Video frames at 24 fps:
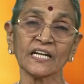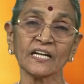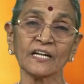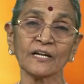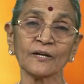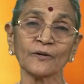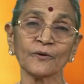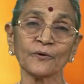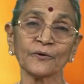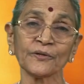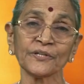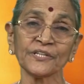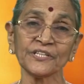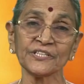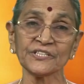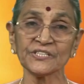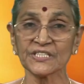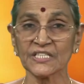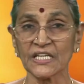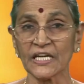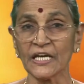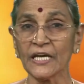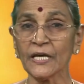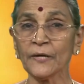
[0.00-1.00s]
తలల్లో
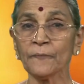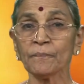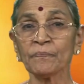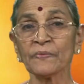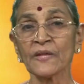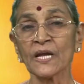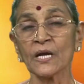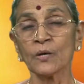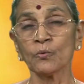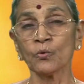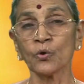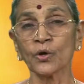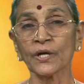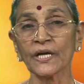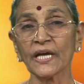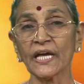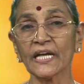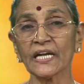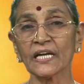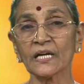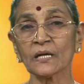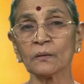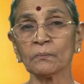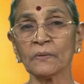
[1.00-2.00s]
నుంచి ఒకే
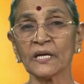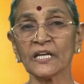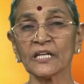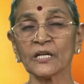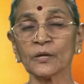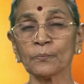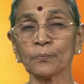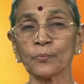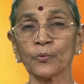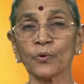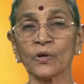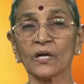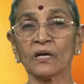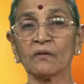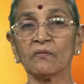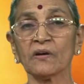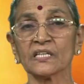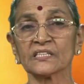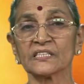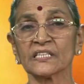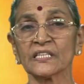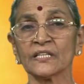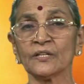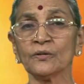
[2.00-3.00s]
రకమైన పూల
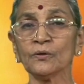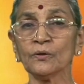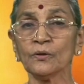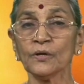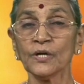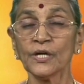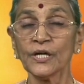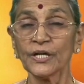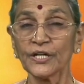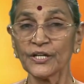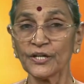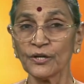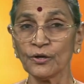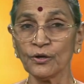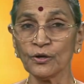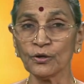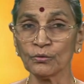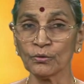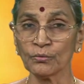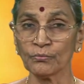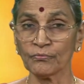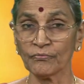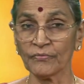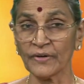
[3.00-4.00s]
వాసనలు ఇల్లు
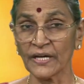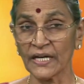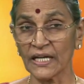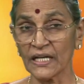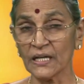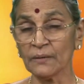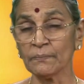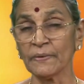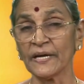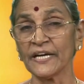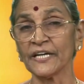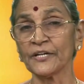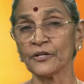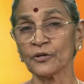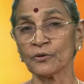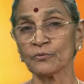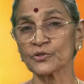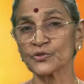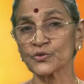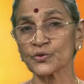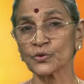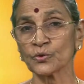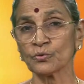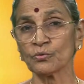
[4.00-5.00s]
వెడలి బయటికి
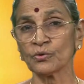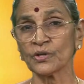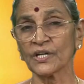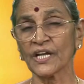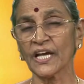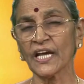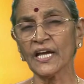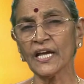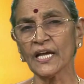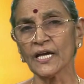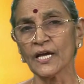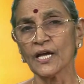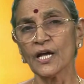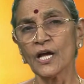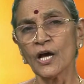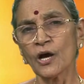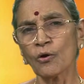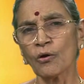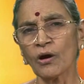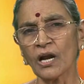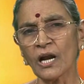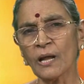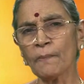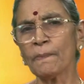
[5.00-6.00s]
వస్తూ ఉంటే
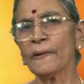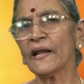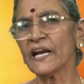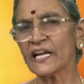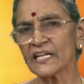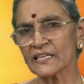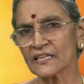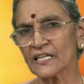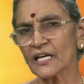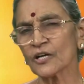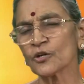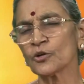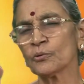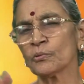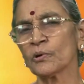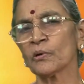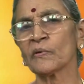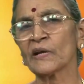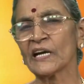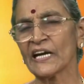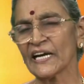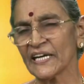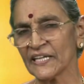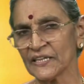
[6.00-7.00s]
గొల్లపల్లె అంతా
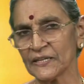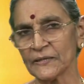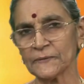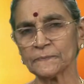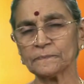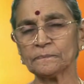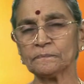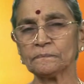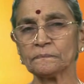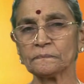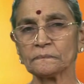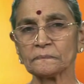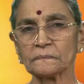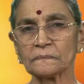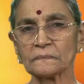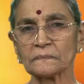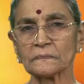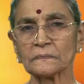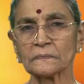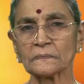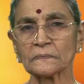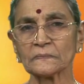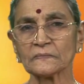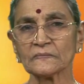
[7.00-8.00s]
ఘుమఘుమలాడింది
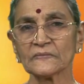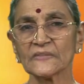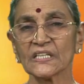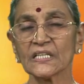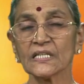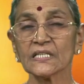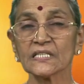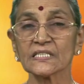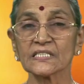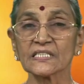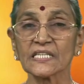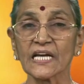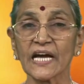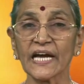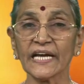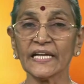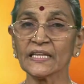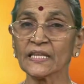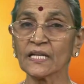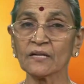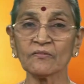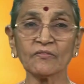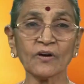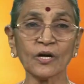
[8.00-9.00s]

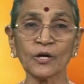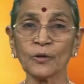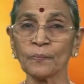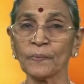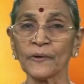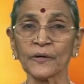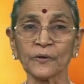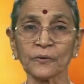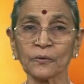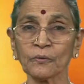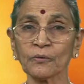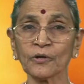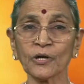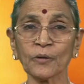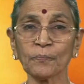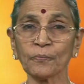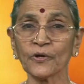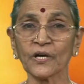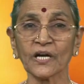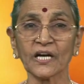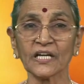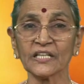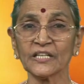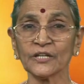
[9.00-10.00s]
సాయంత్రం వాళ్ళు
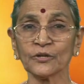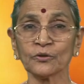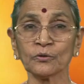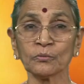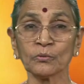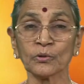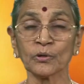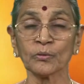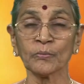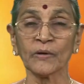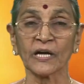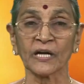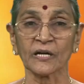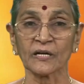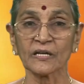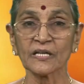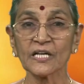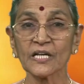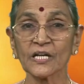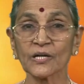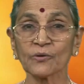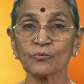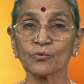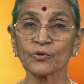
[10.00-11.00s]
పెట్టుకున్నప్పుడు కాదు ఈ ఘుమఘుమ
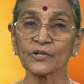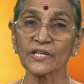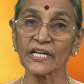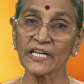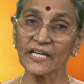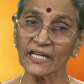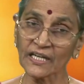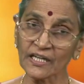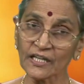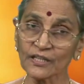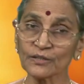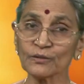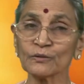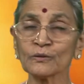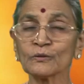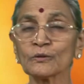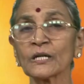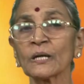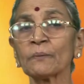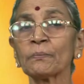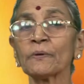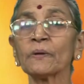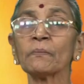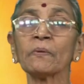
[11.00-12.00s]
ఉదయం
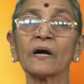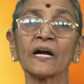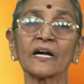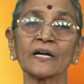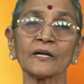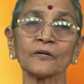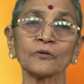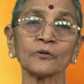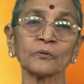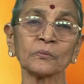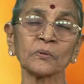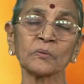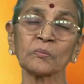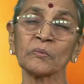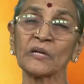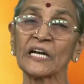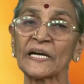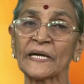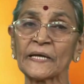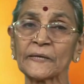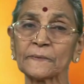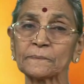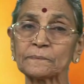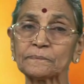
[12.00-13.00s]
కదులుతున్నప్పుడు బాగా
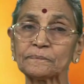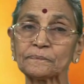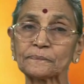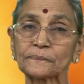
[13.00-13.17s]
ఘుమఘుమలాడాయి